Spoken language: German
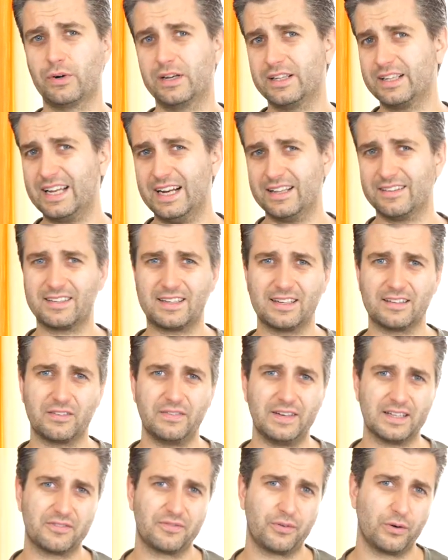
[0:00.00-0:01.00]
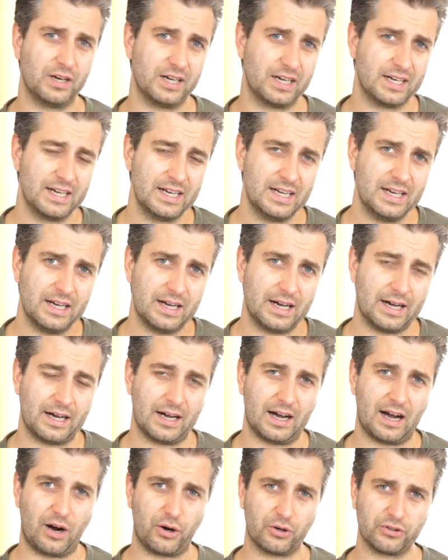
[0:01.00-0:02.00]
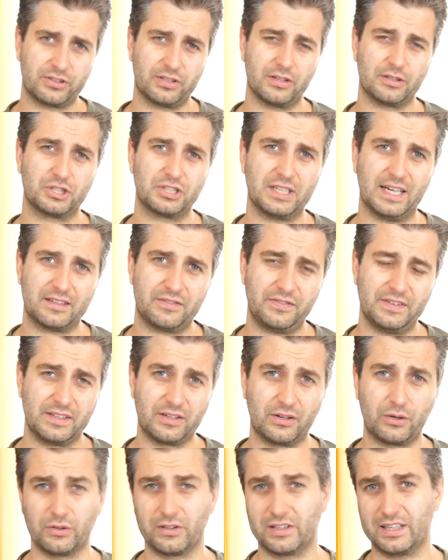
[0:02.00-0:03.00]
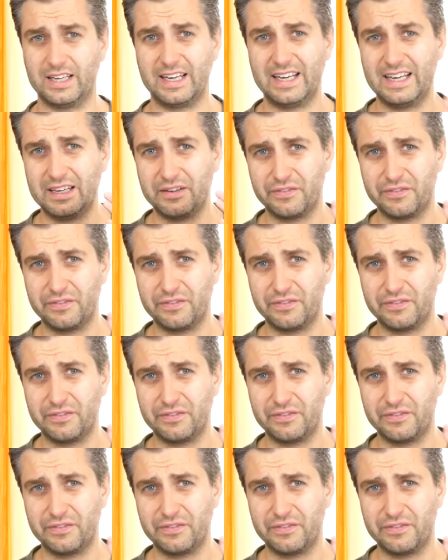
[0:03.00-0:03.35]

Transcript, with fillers: wo ein ganz, ganz wertvoller äh, Austausch stattfinden konnte.